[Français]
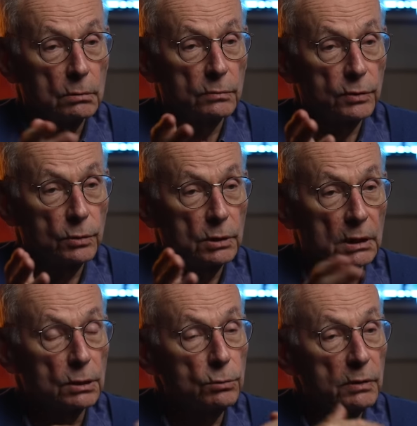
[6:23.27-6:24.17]
Freud a
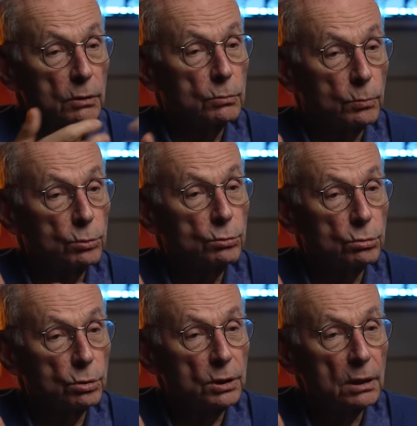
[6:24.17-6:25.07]
découvert le monde du
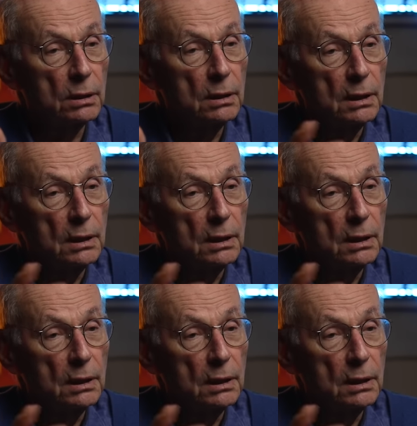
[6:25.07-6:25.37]
dedans.